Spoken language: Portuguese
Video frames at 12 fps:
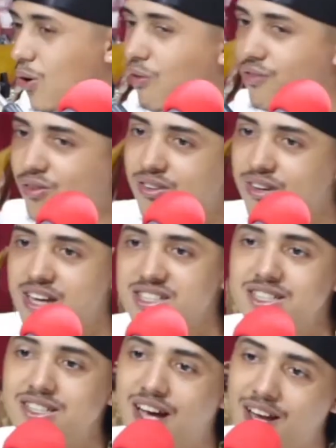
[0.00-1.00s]
ouvia uns
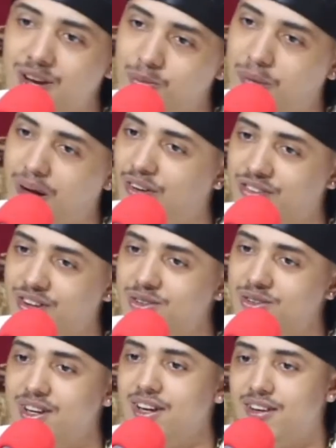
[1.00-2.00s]
legendados, pá, ouvia, um,
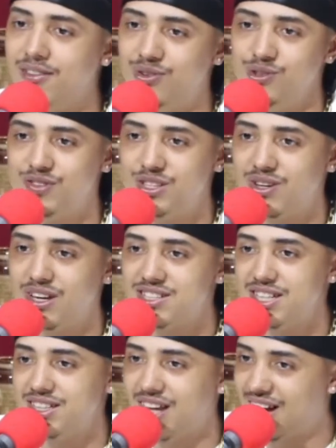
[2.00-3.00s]
ouvia uns vídeos
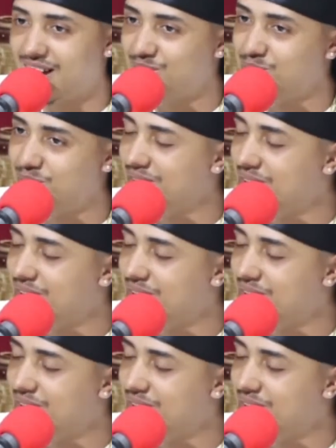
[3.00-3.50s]
legendados, mano.